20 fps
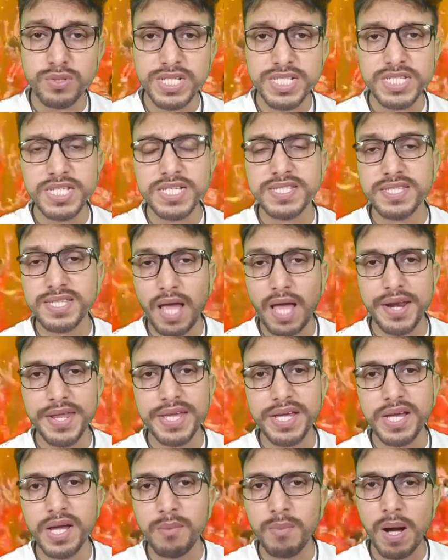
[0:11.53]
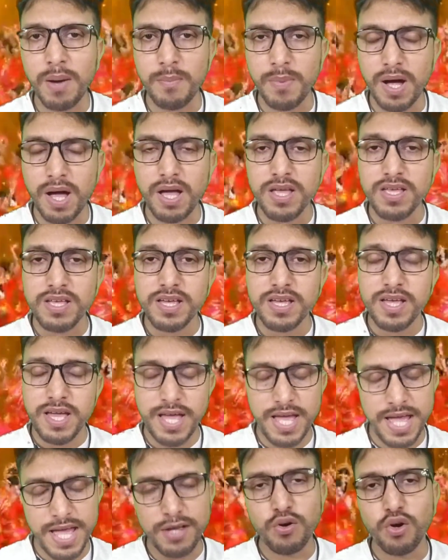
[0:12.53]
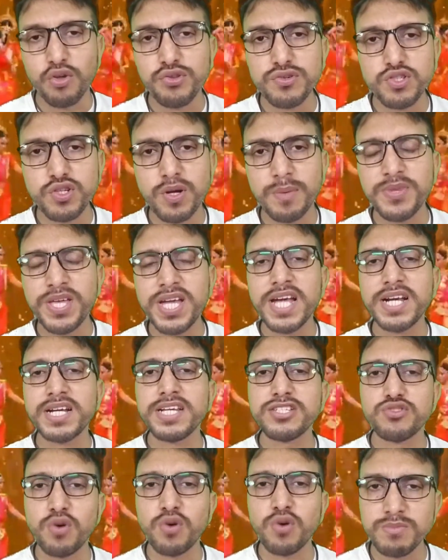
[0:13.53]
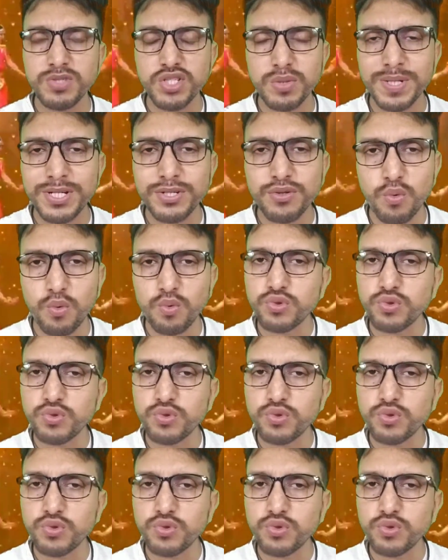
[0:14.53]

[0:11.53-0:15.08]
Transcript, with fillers: চলেছে সারে মাপা হ্যাঁ গত সপ্তাহে একটা জমজমাট